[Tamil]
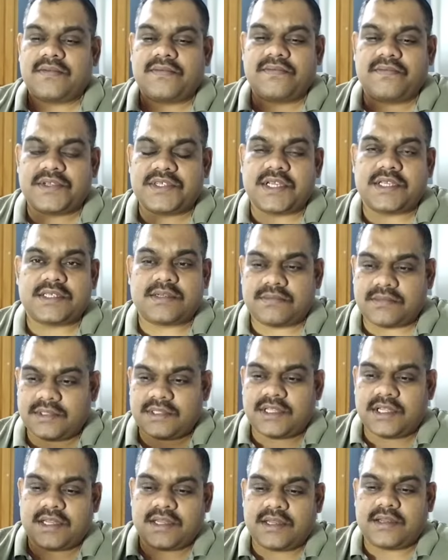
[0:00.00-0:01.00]
விசேஷம்
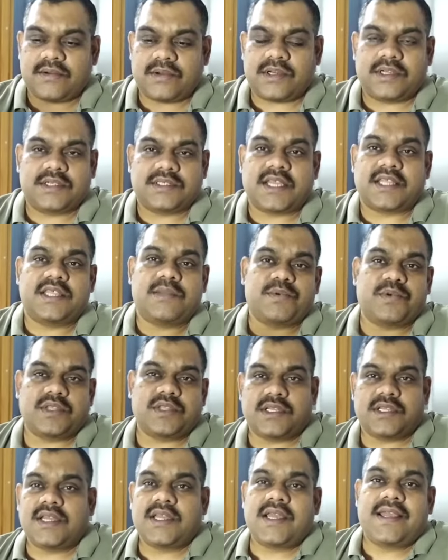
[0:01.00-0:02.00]
இந்த ஒரு சந்திப்பு
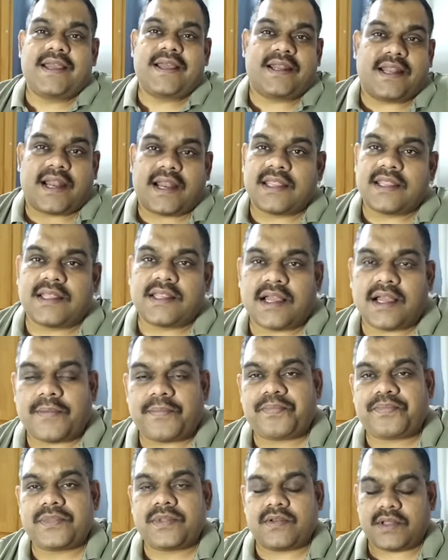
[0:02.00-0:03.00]
வந்து
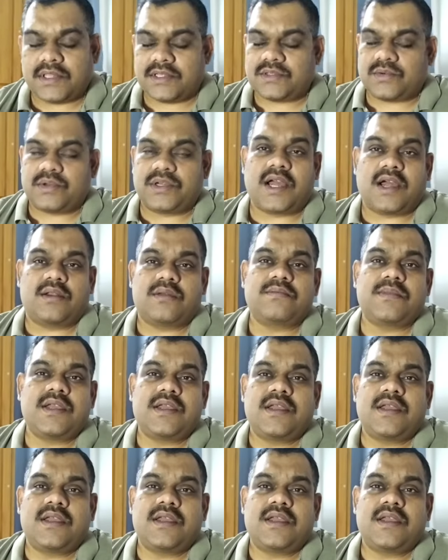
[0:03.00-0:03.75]
நடந்ததாக வந்து சொன்னாலும்